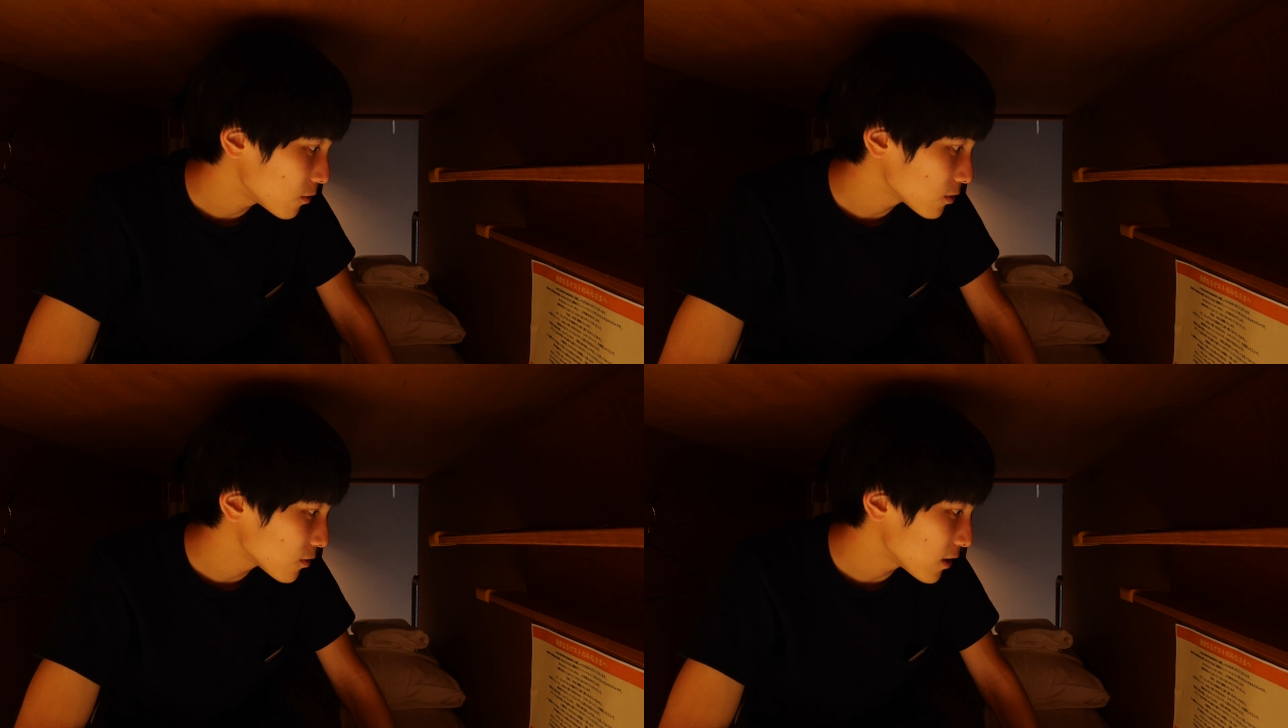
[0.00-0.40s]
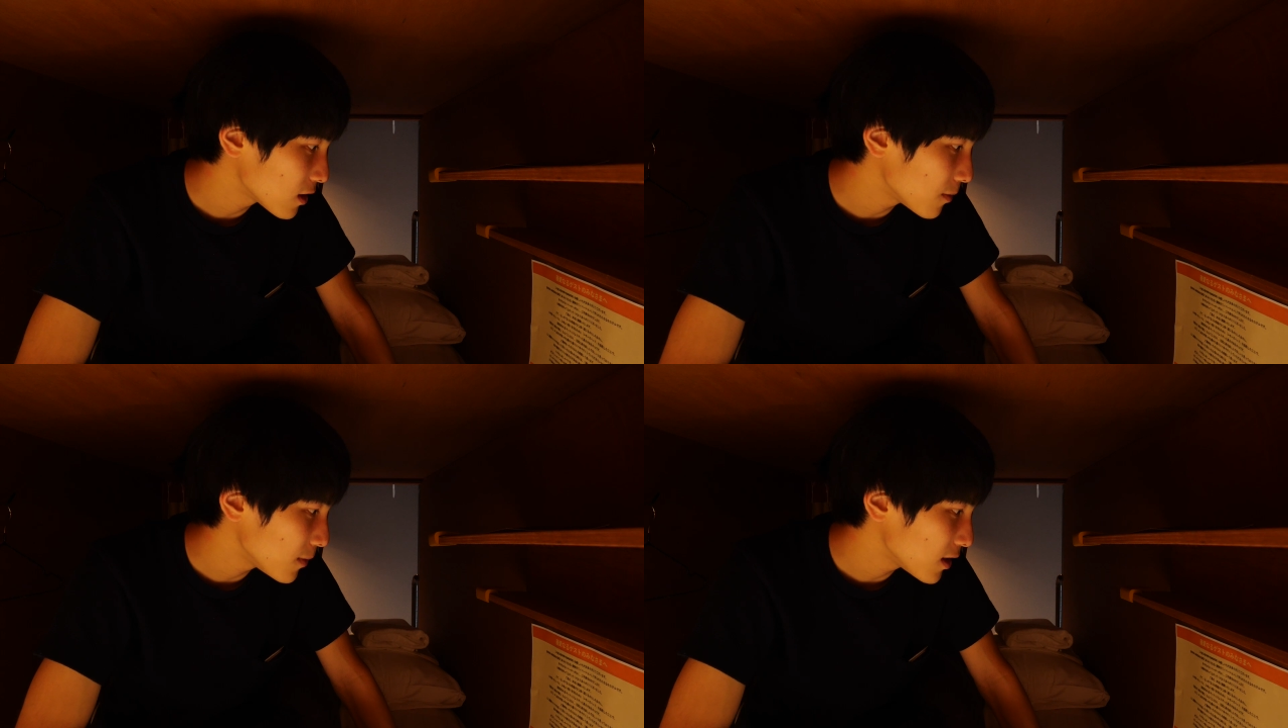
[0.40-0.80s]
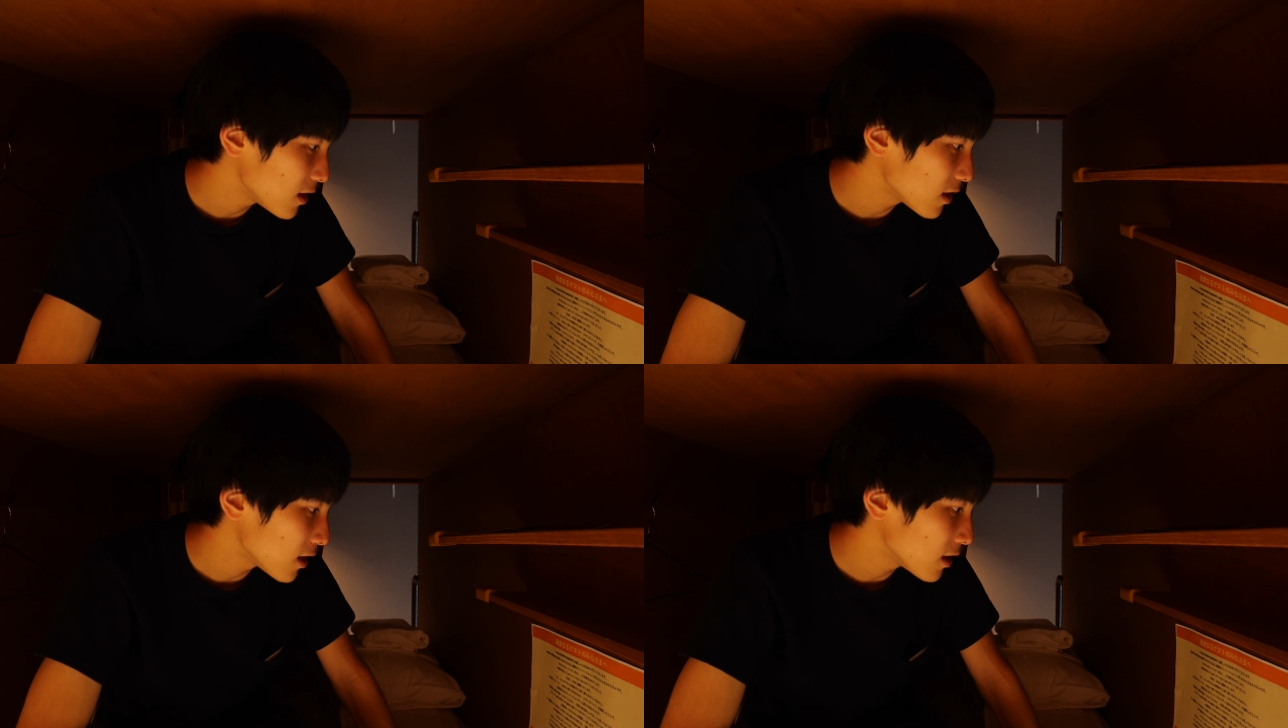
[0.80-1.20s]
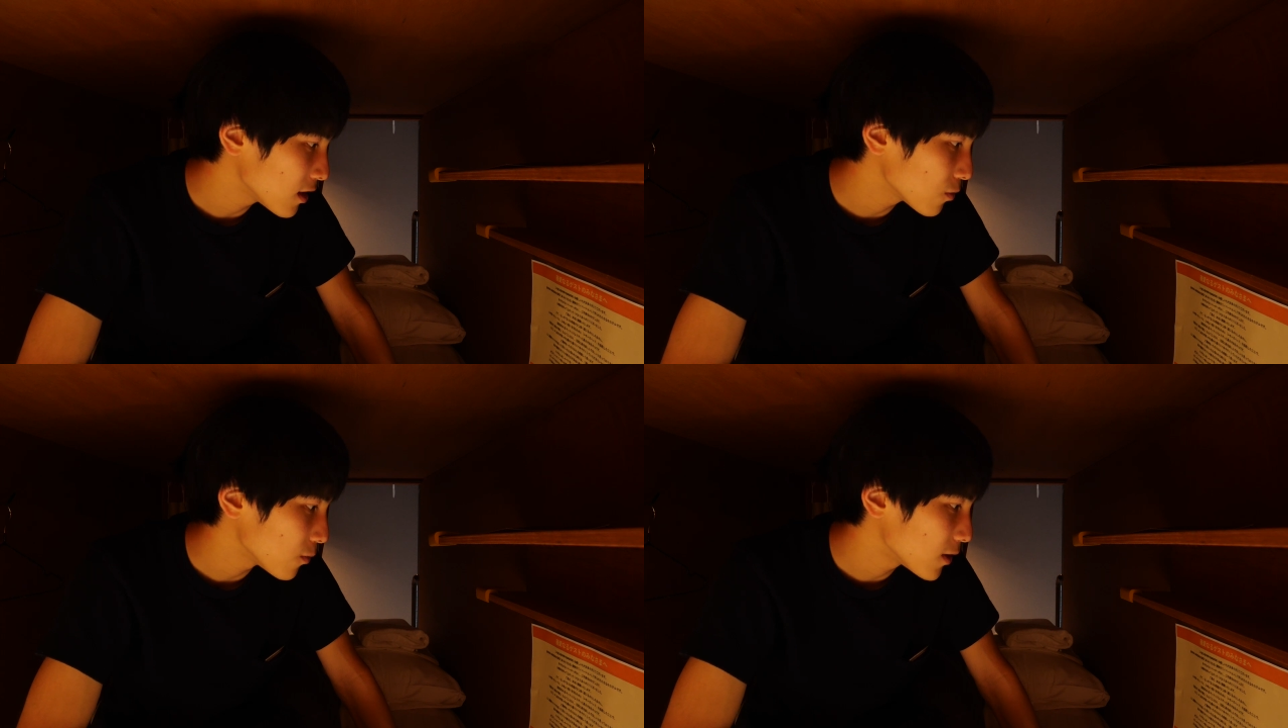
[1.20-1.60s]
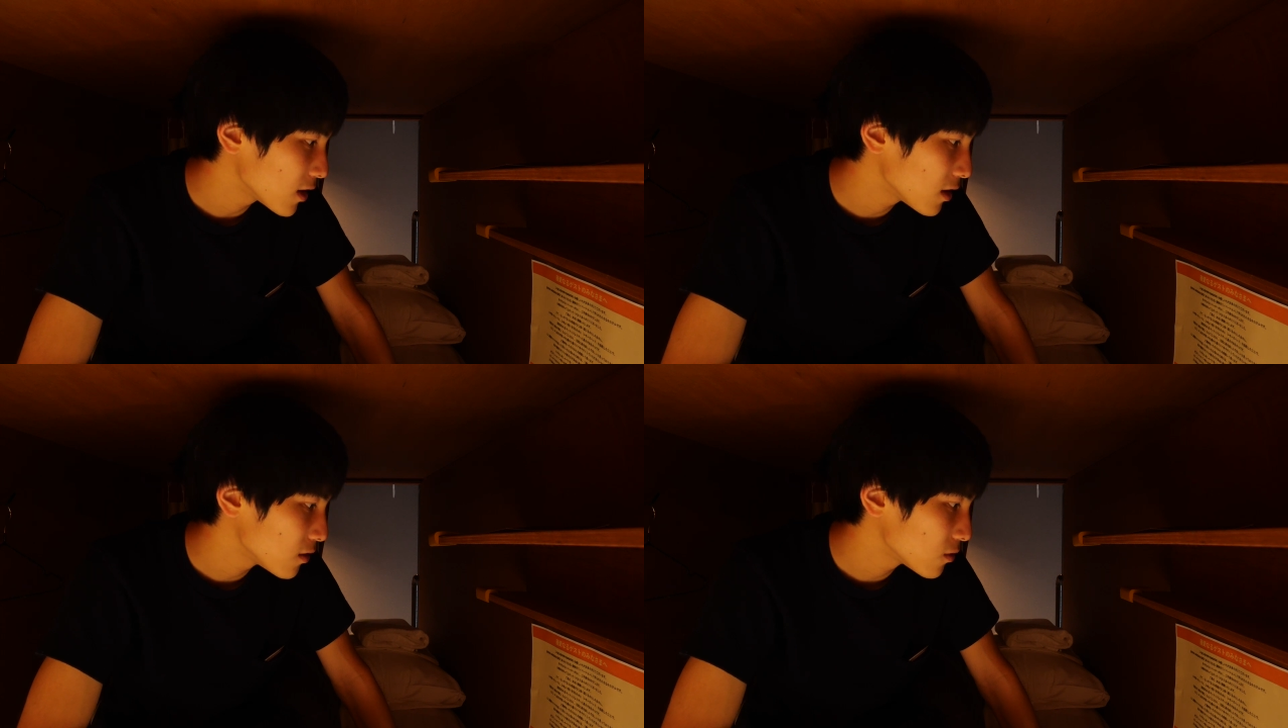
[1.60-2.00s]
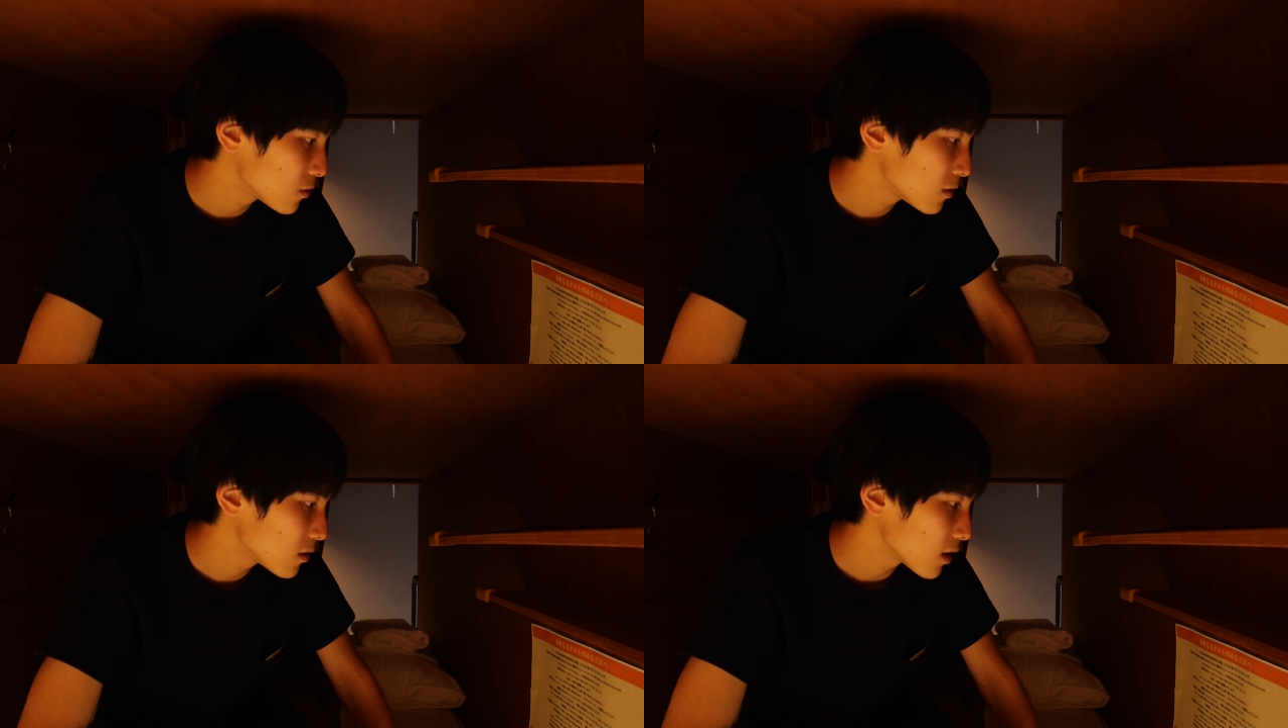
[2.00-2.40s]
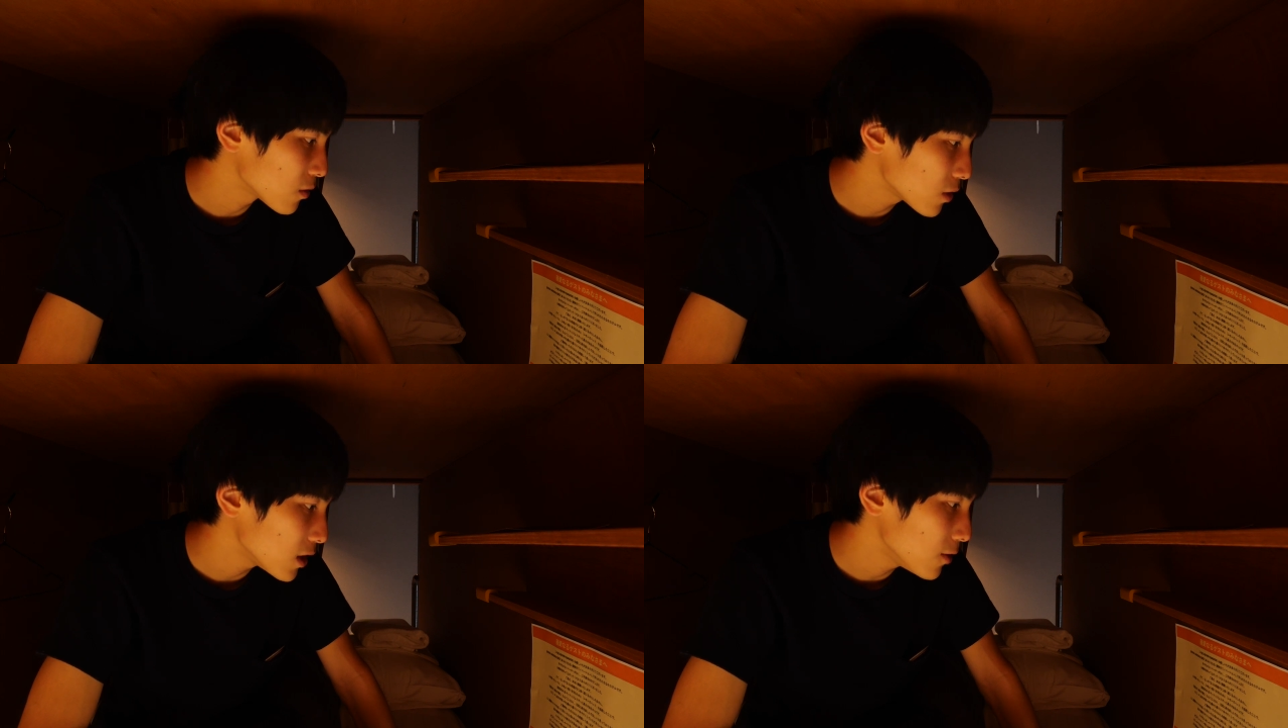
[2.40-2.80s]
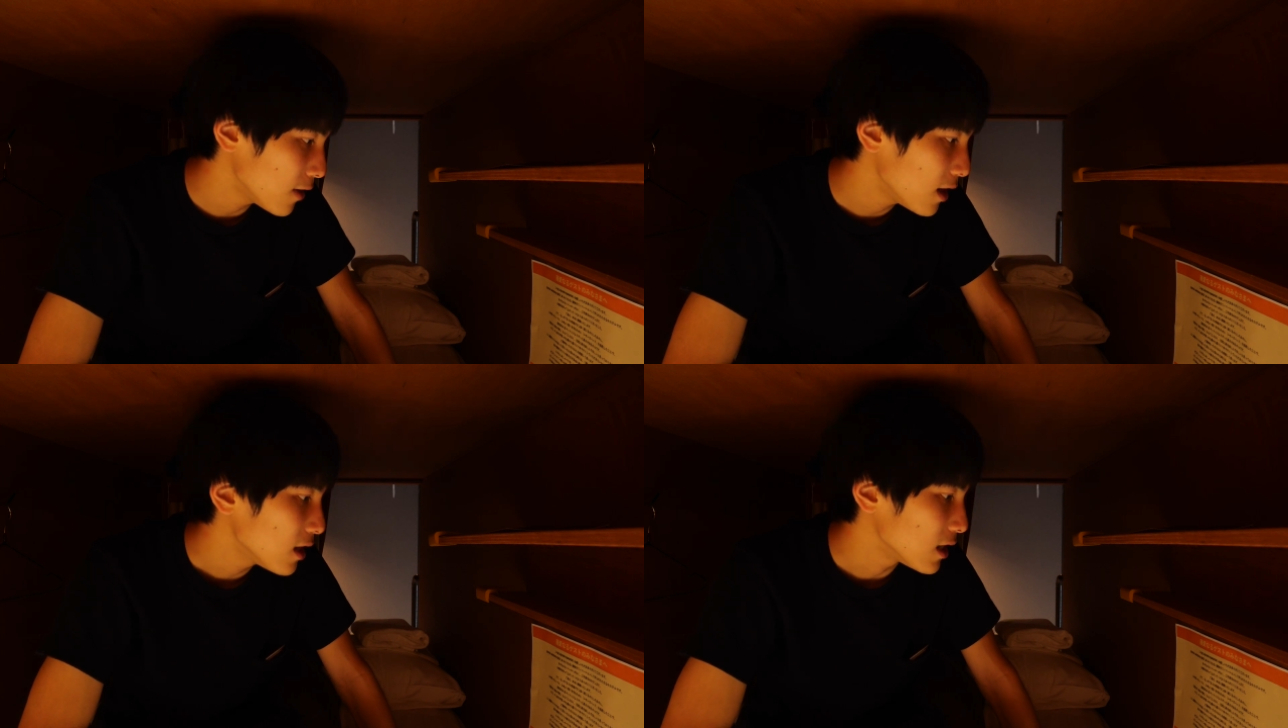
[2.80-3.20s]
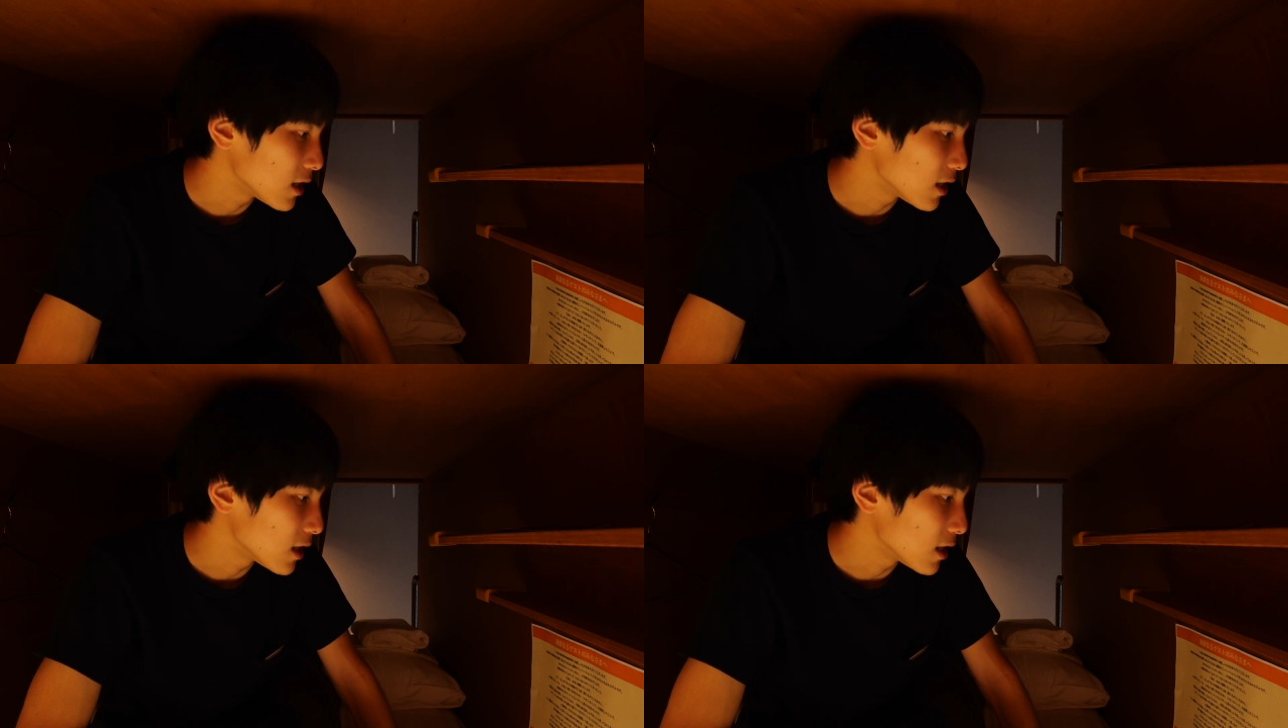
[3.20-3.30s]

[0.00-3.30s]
ホを座って見ていたいなと思われた時には、